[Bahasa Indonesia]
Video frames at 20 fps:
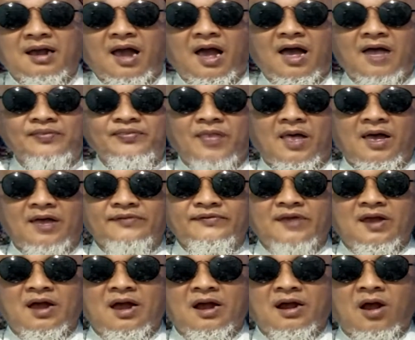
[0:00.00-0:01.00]

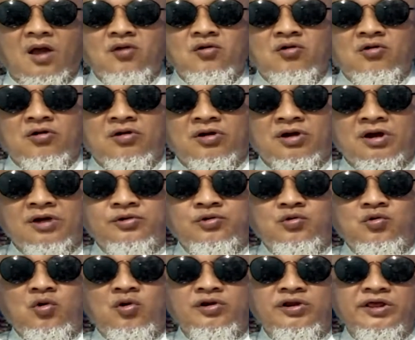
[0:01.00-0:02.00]
katanya kalau ke
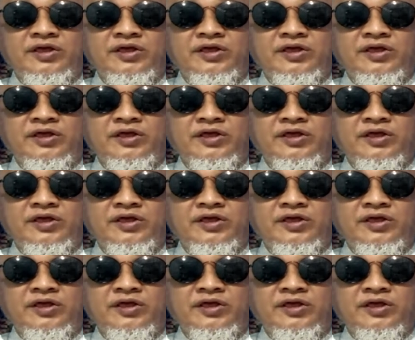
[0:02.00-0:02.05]
dukun